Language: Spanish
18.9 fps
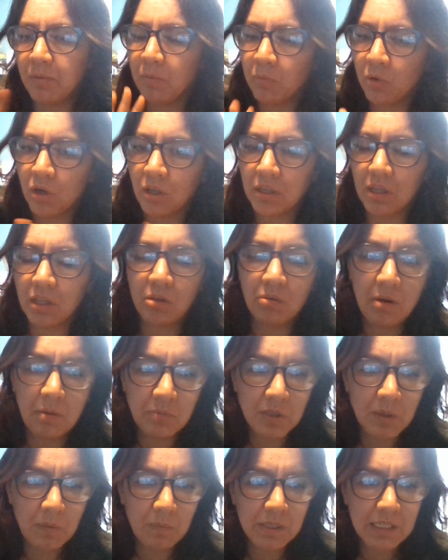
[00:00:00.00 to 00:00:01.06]
Por lo tanto,
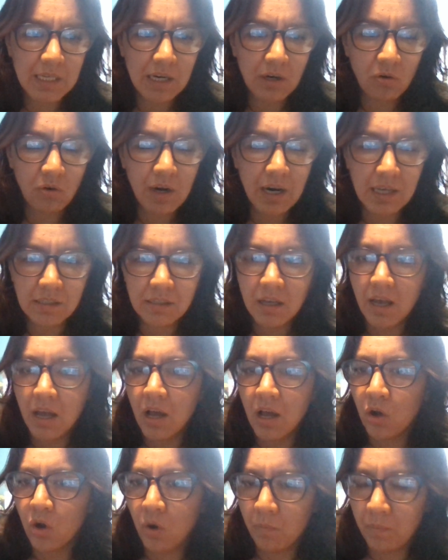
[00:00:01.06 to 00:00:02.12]
vamos a empezar con las
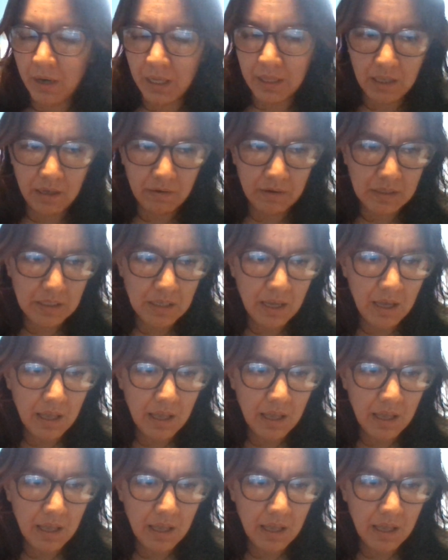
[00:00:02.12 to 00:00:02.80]
completivas.